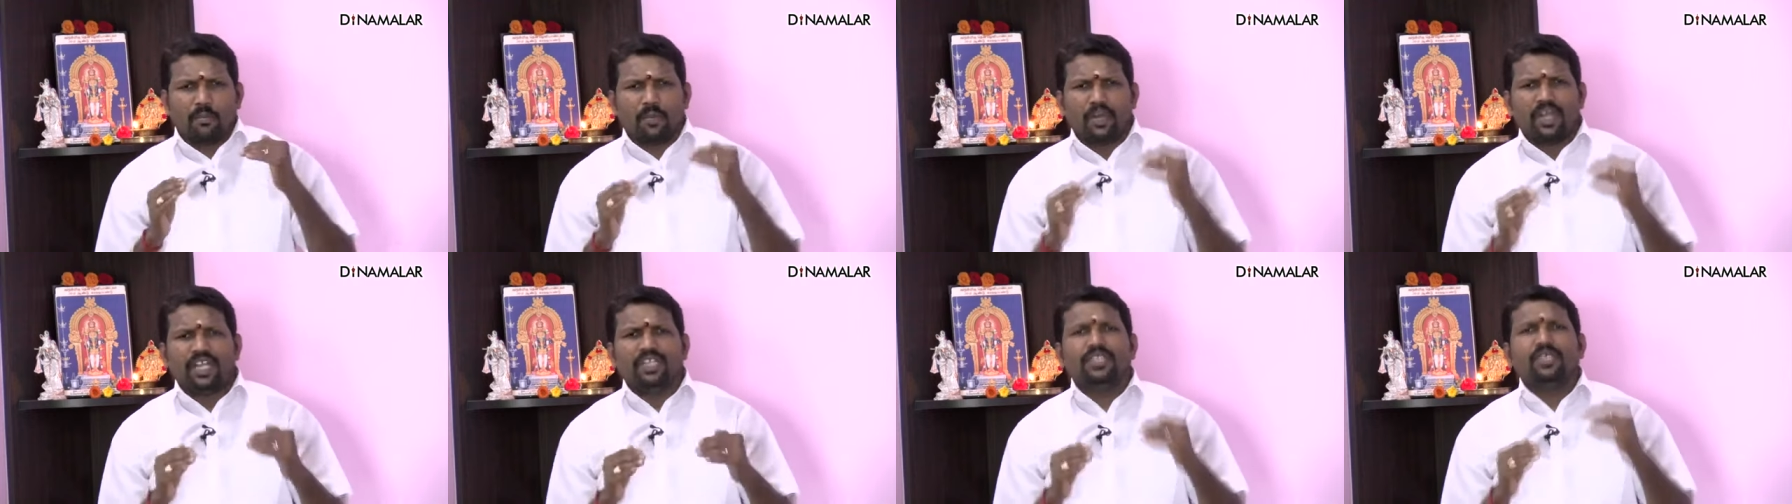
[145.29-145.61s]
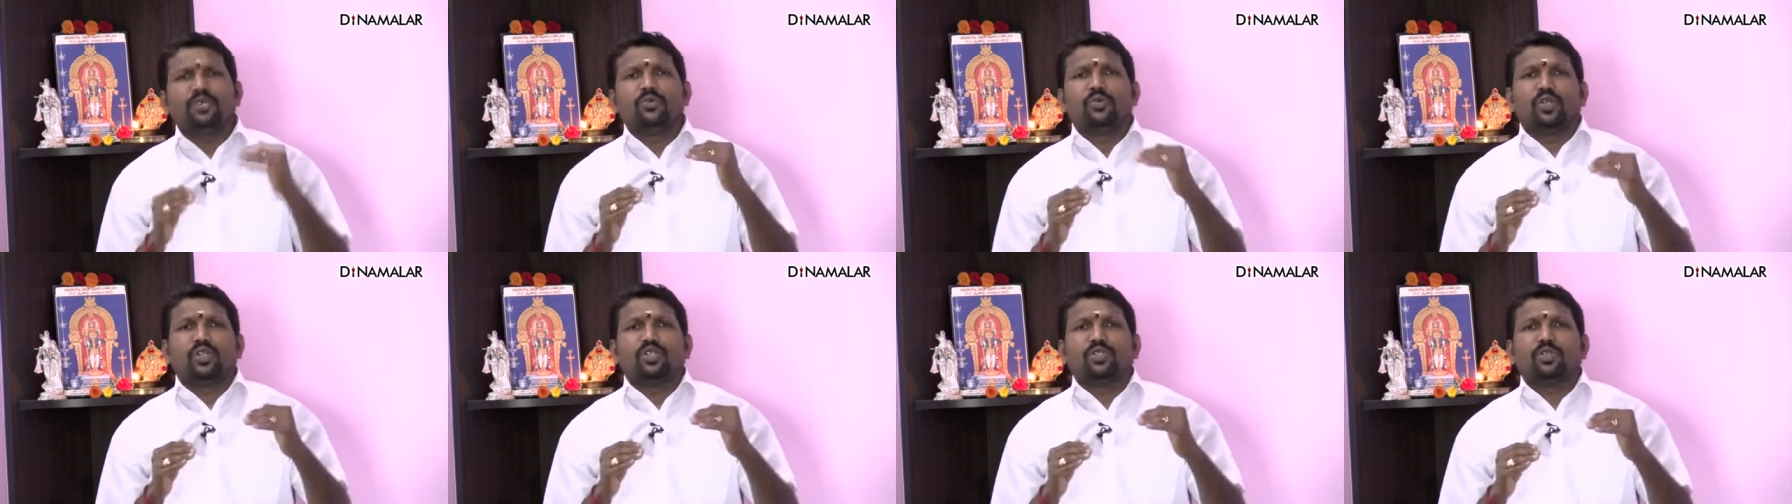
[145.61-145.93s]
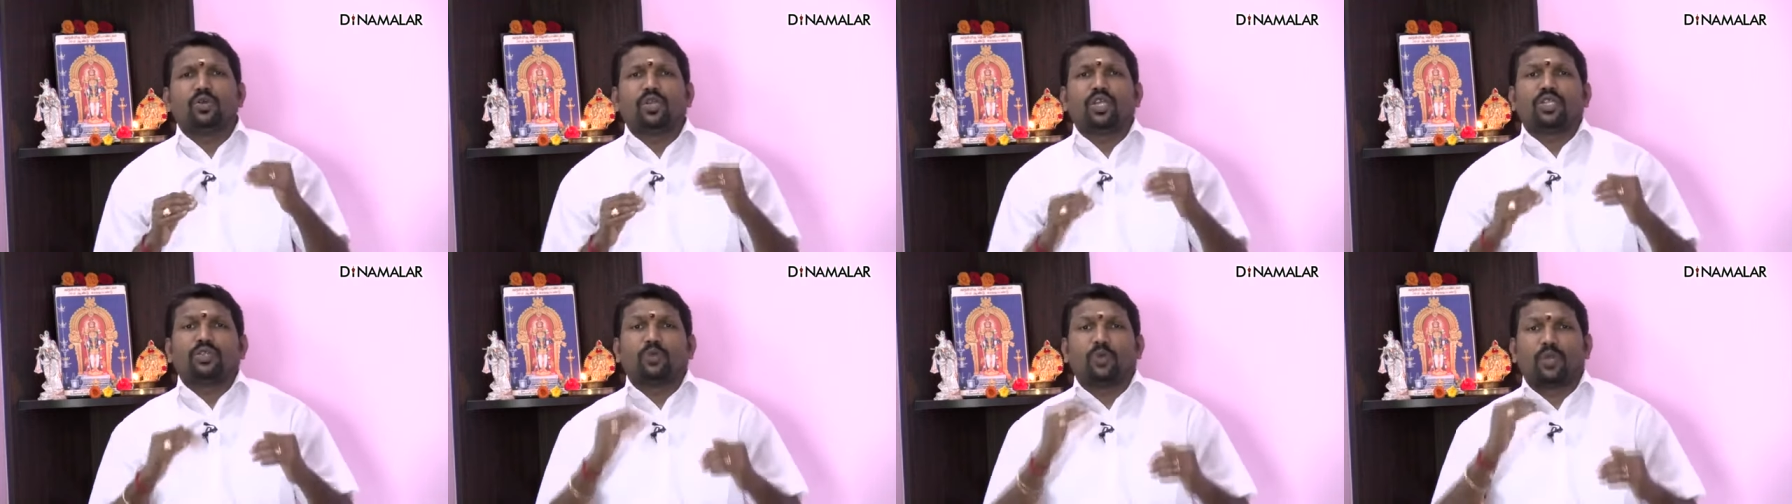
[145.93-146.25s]
மனித
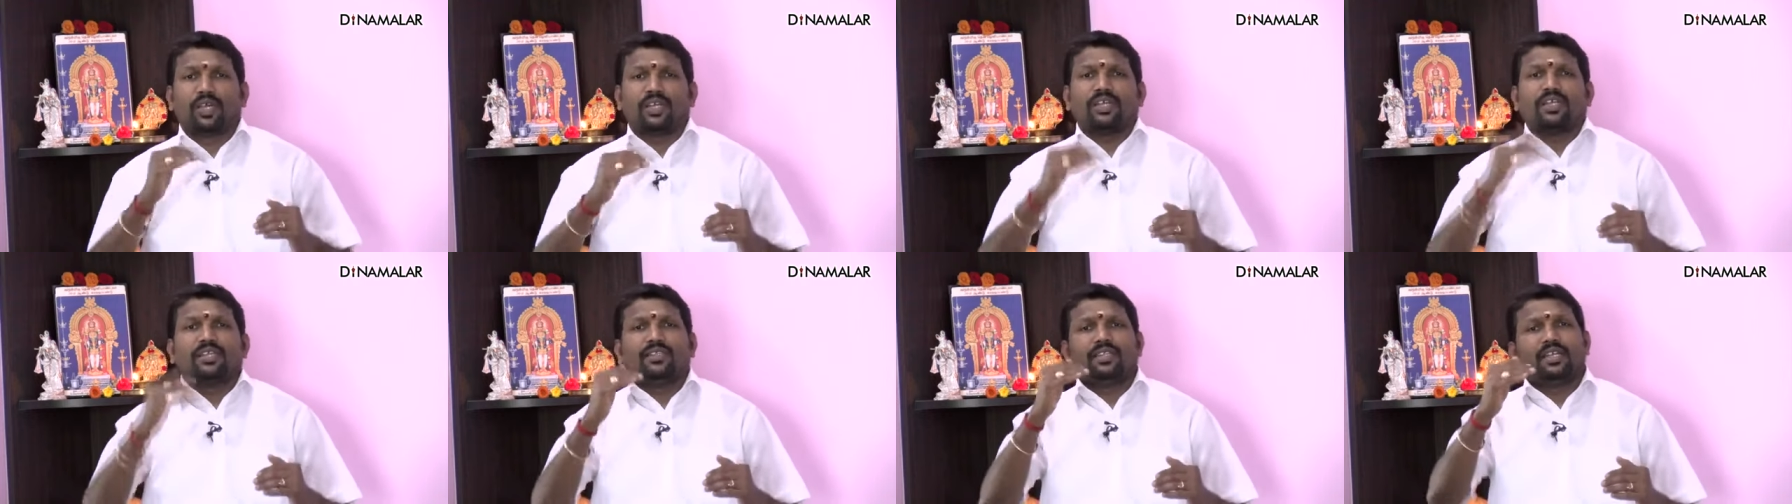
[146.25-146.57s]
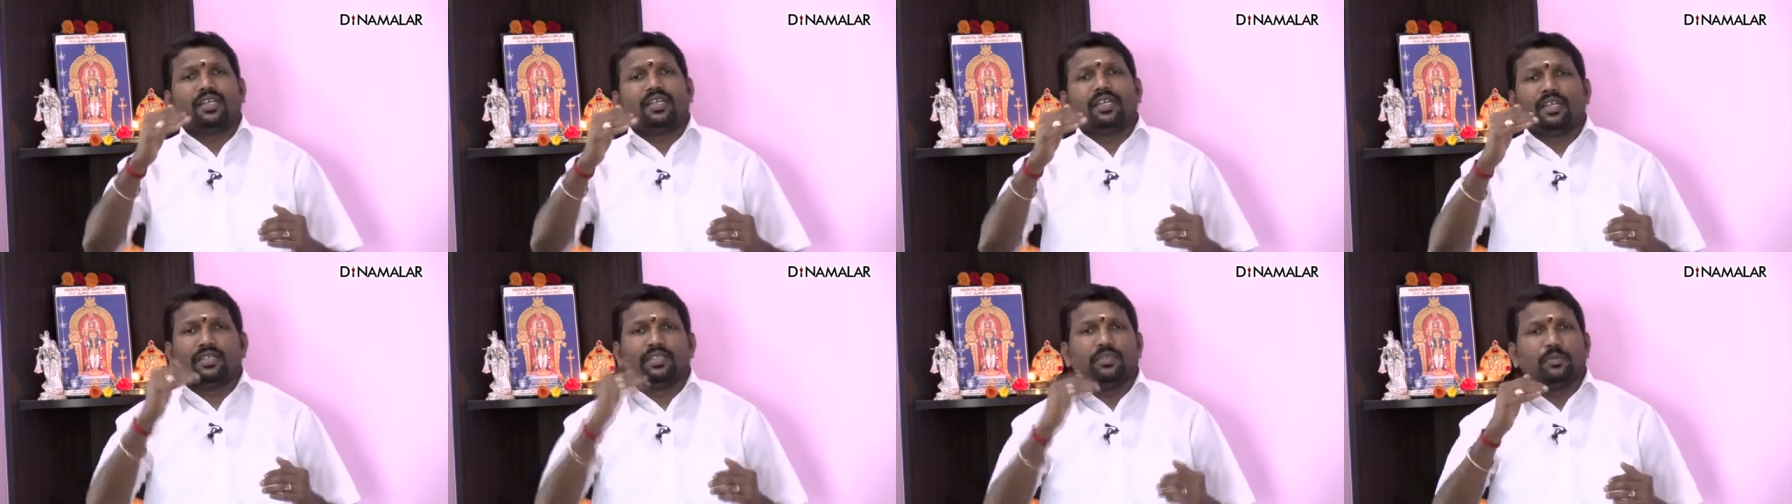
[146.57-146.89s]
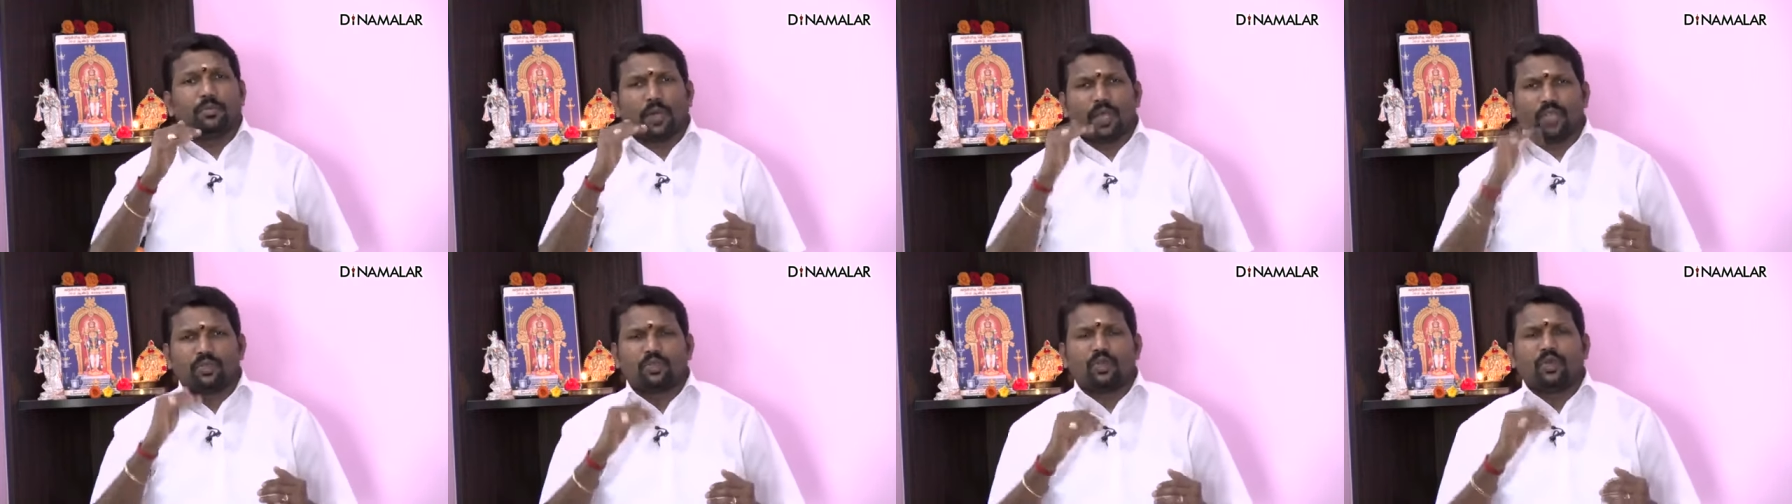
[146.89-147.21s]
குலத்தோட தொடக்கத்தில் இருந்து
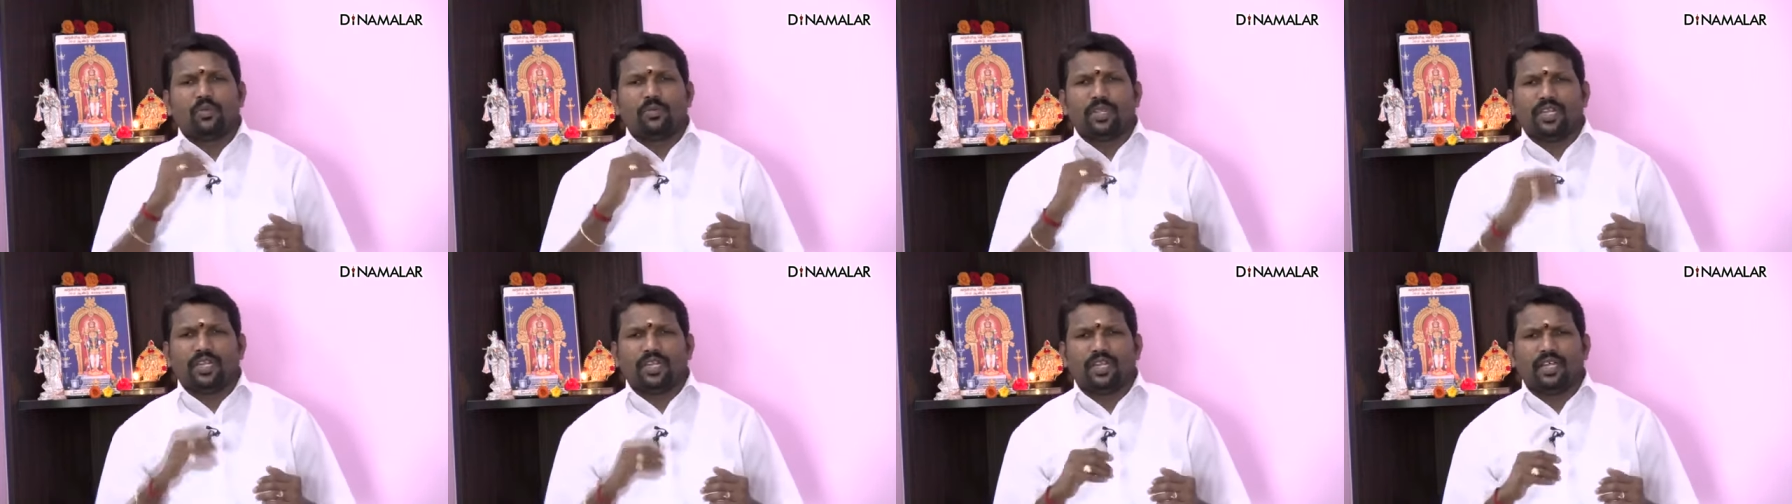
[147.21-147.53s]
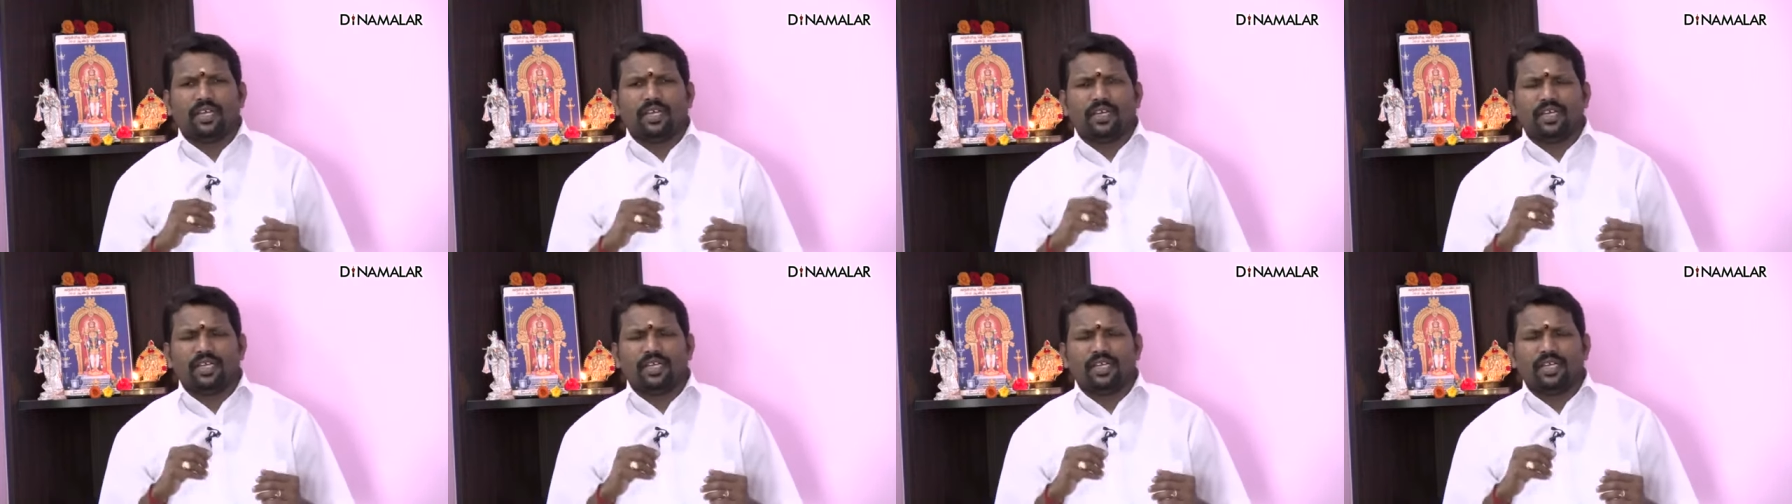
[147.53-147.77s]
பார்த்தோம் அப்படின்னா